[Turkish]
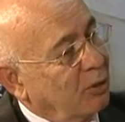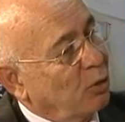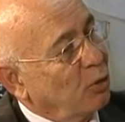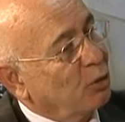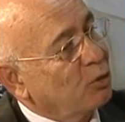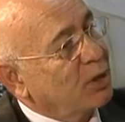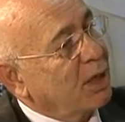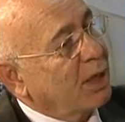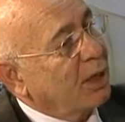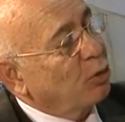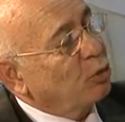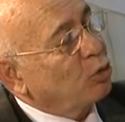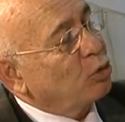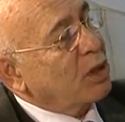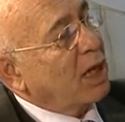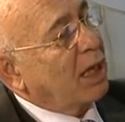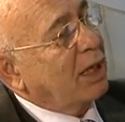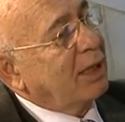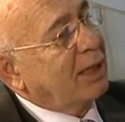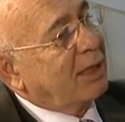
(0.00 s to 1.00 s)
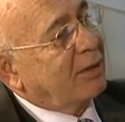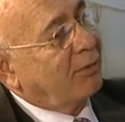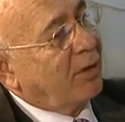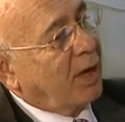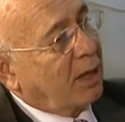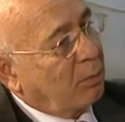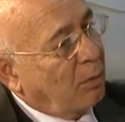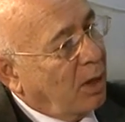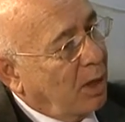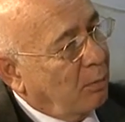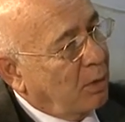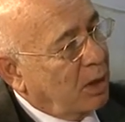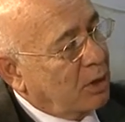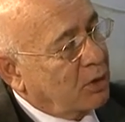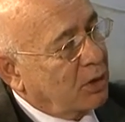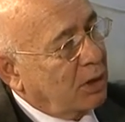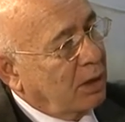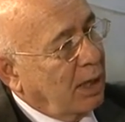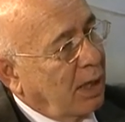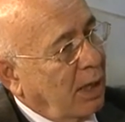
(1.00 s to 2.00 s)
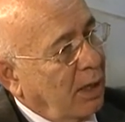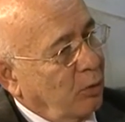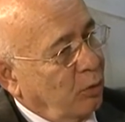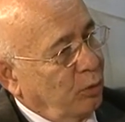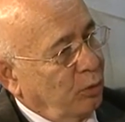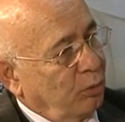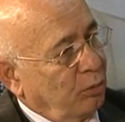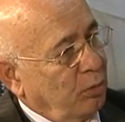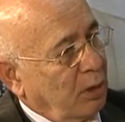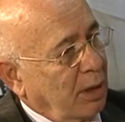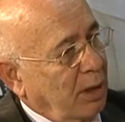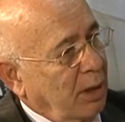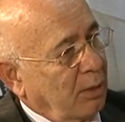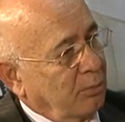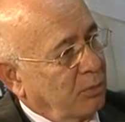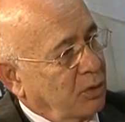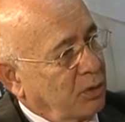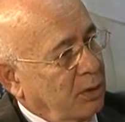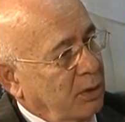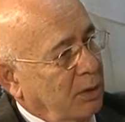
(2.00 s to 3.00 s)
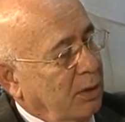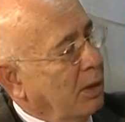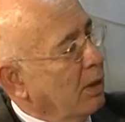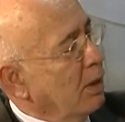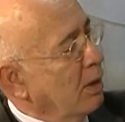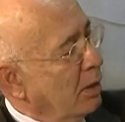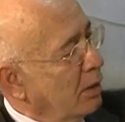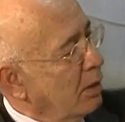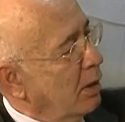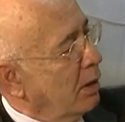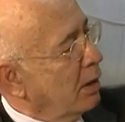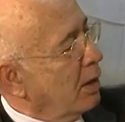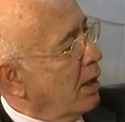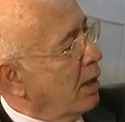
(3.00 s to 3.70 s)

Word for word: gözlere güzellik verme amacıyla uygulanan bir şey. Yeri